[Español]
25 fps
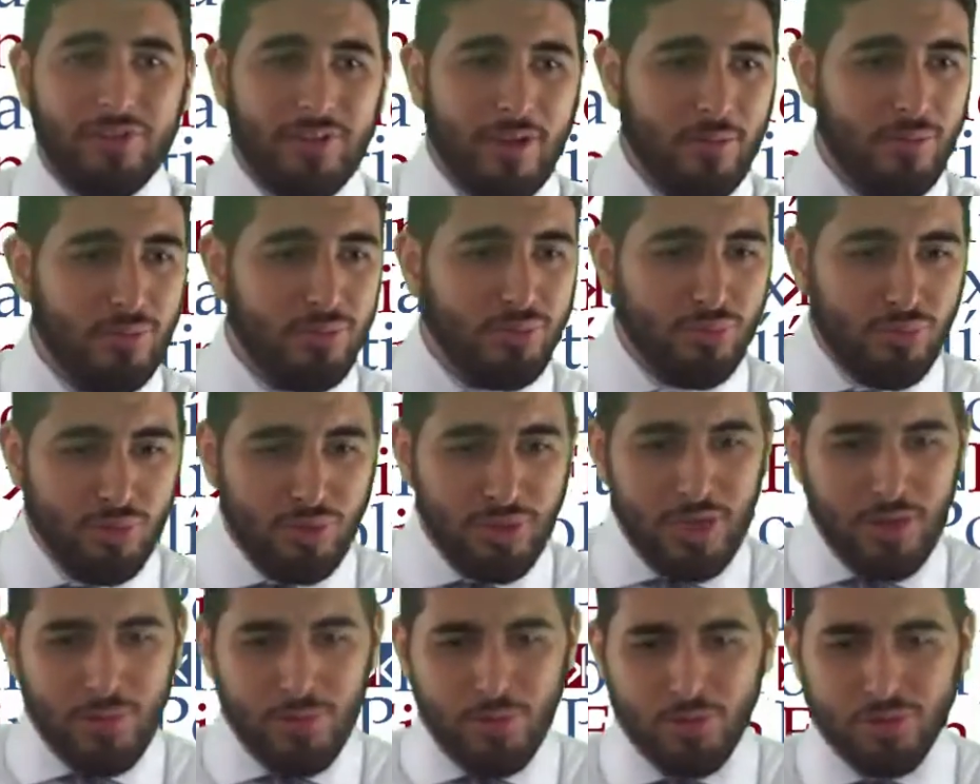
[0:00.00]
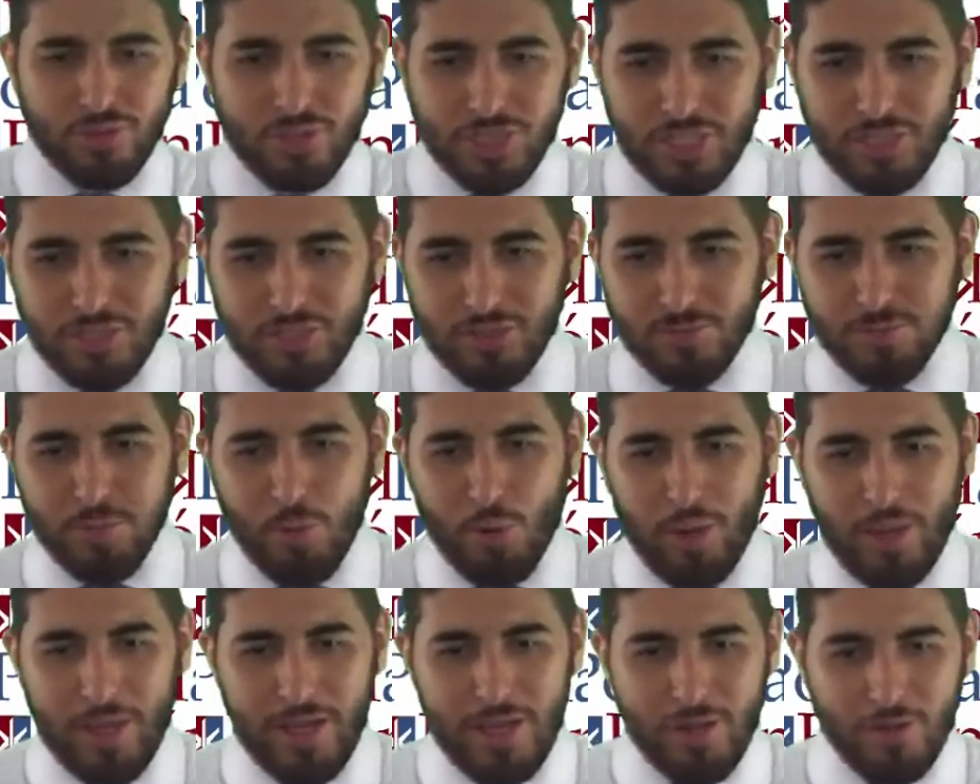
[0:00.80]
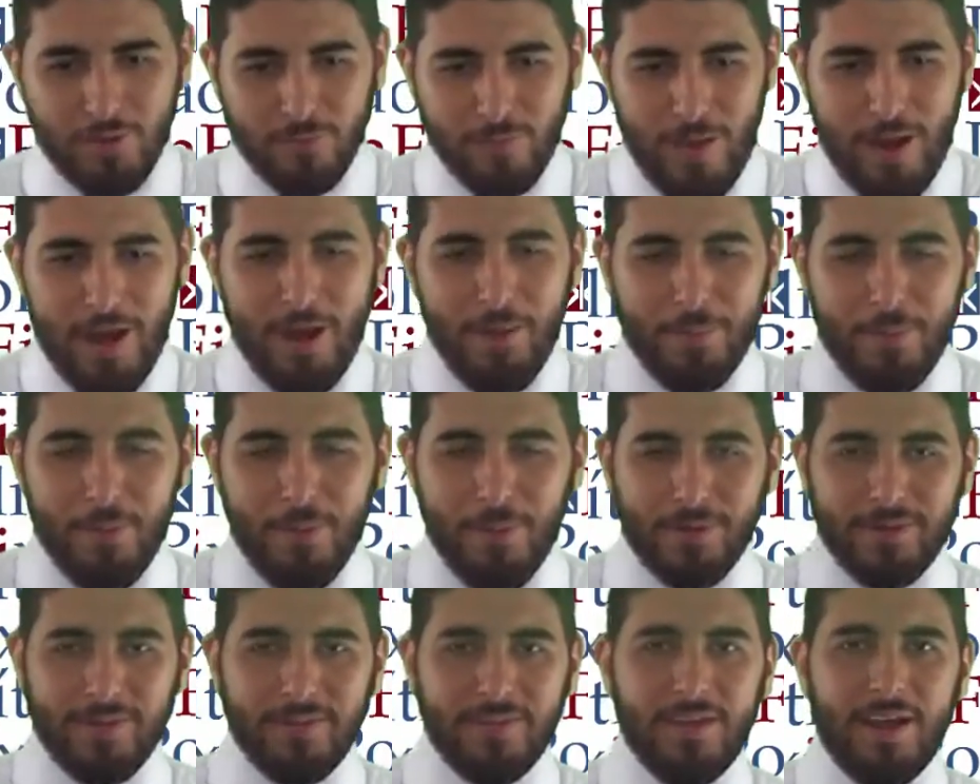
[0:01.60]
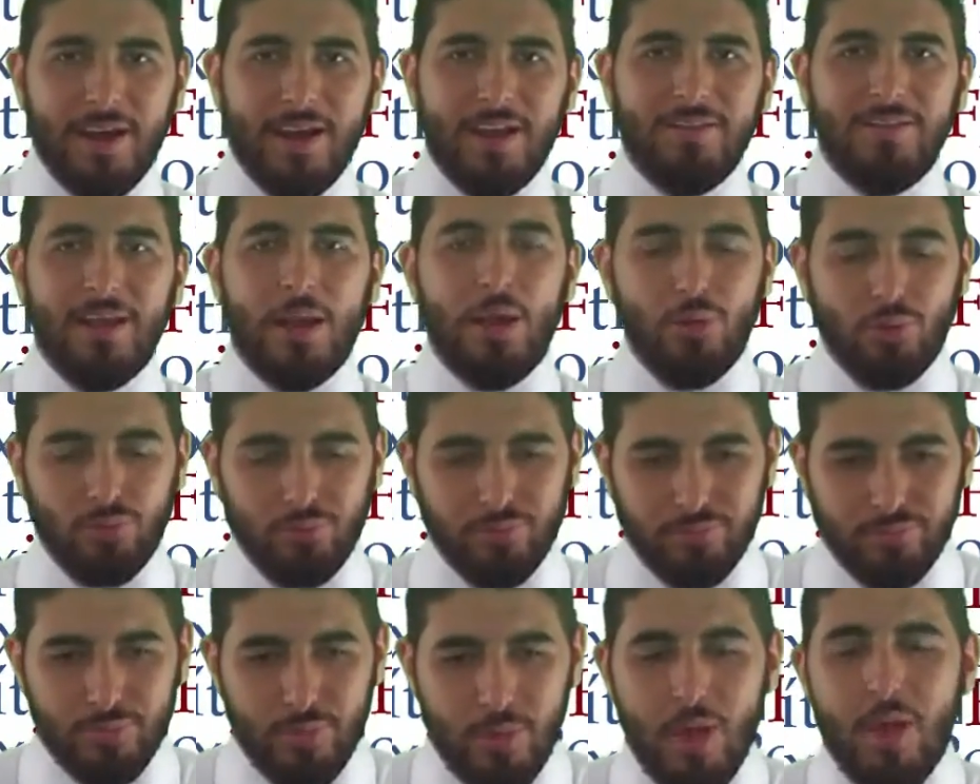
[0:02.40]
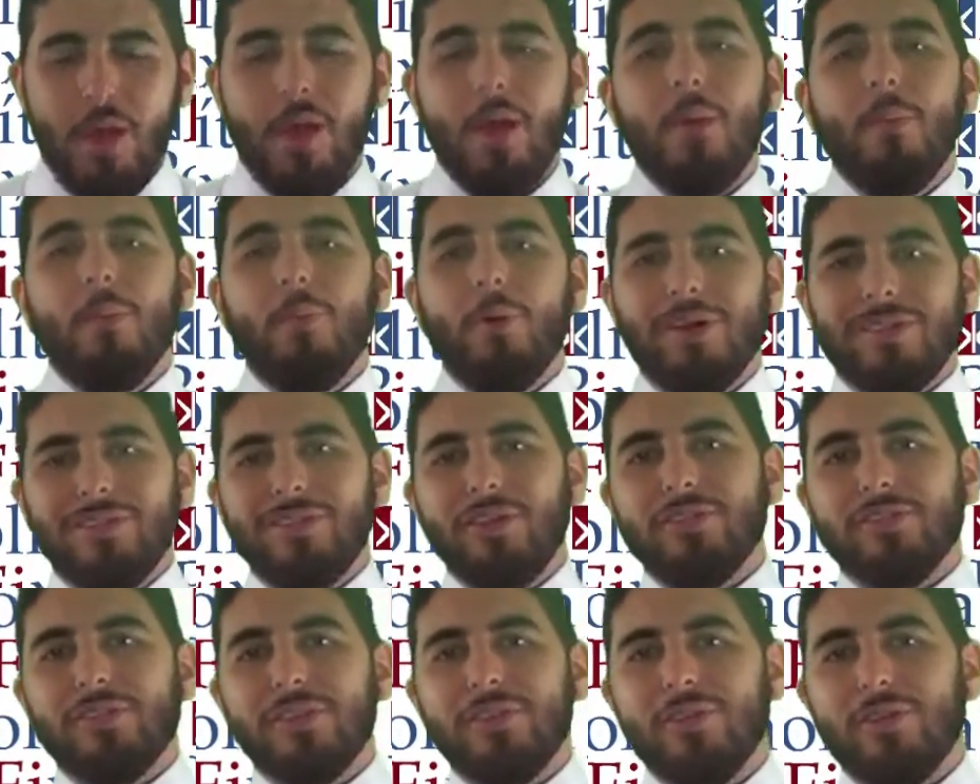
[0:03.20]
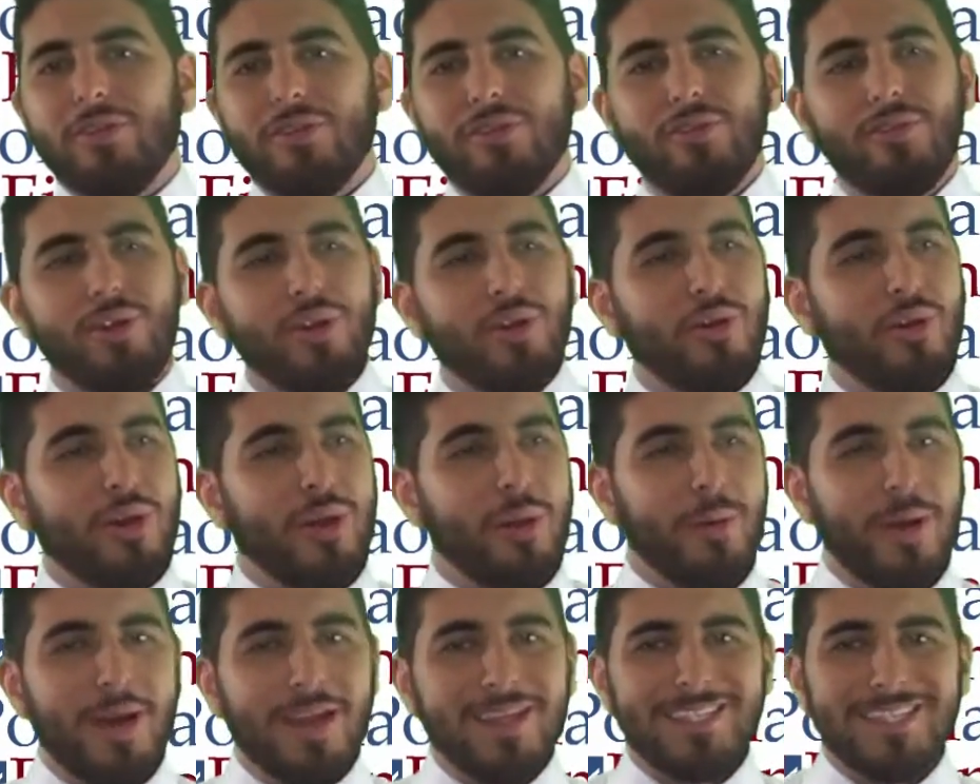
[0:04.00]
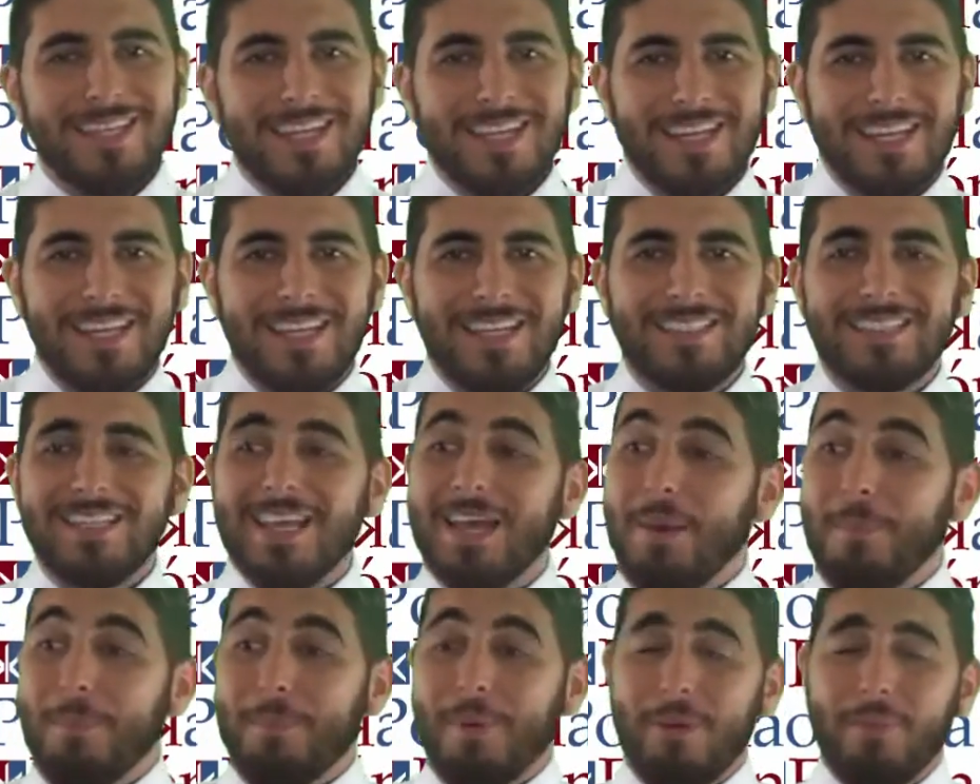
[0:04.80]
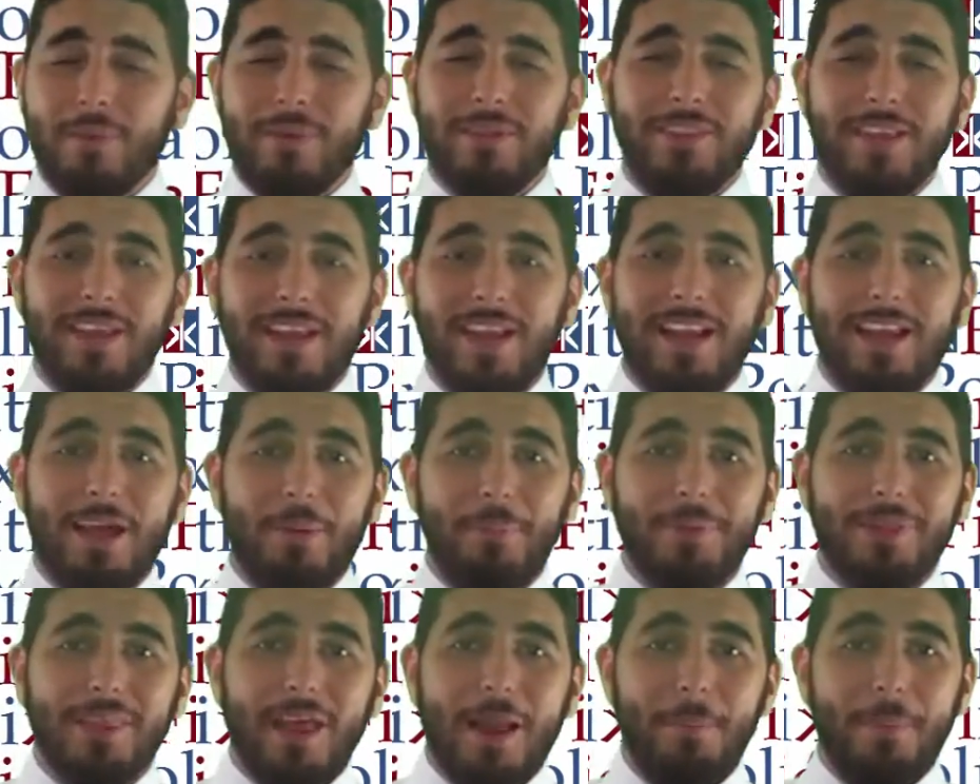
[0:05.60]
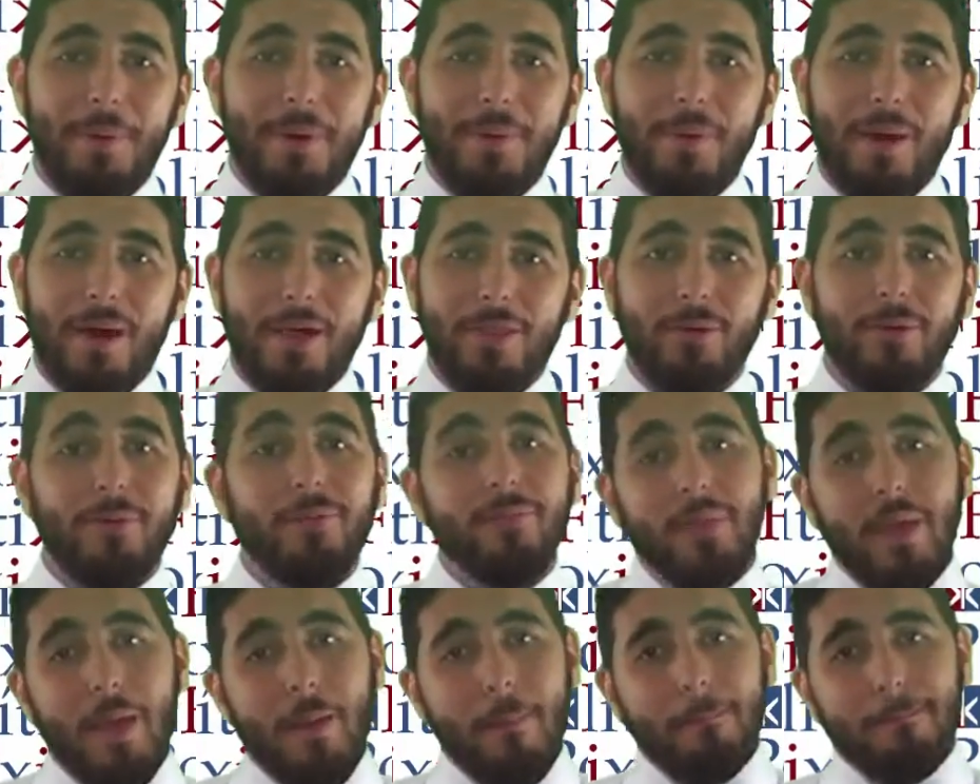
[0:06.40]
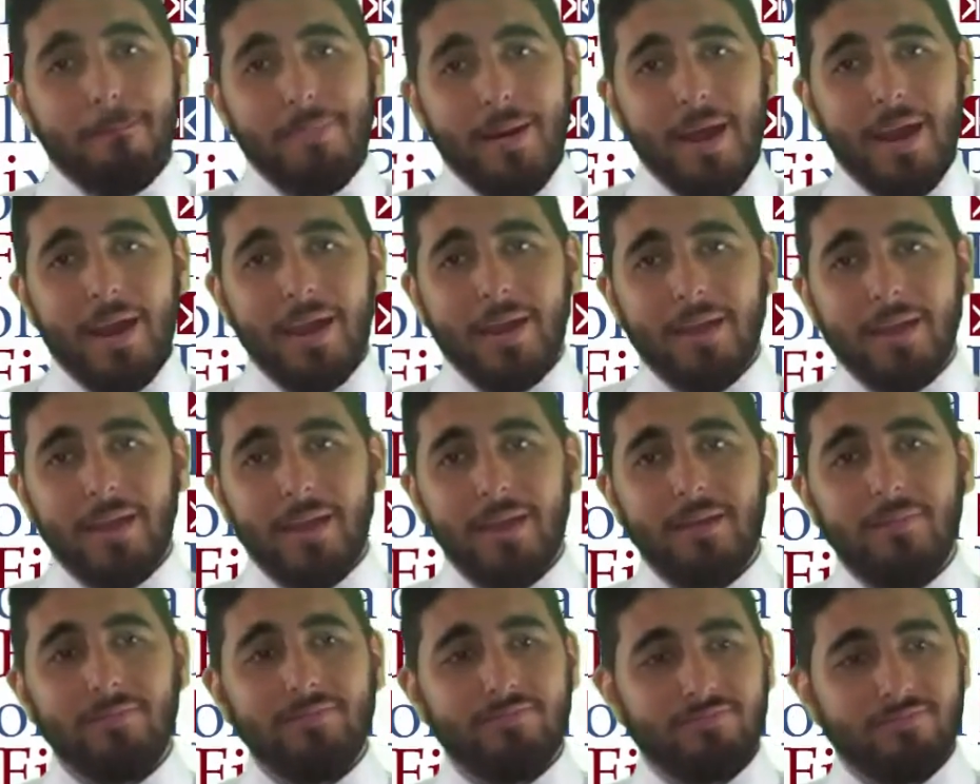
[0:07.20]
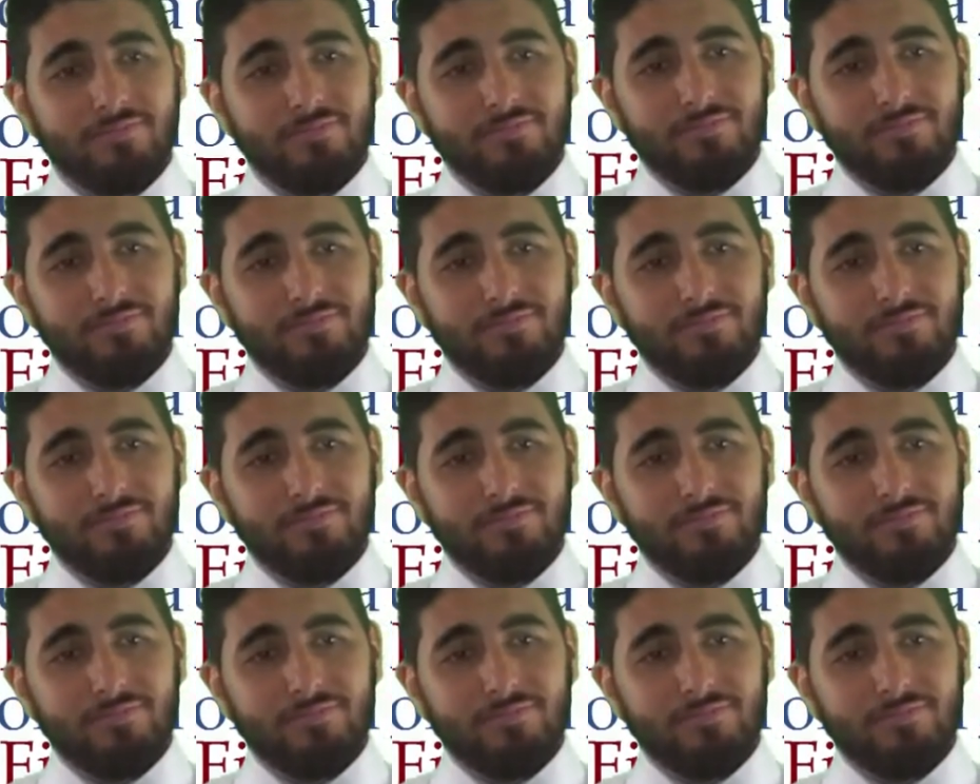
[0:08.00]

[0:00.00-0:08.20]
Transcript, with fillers: estamos muy nerviositos porque nos van a privatizar la salud. Pues no, señores, lo único que van a hacer es permitir el capital privado para que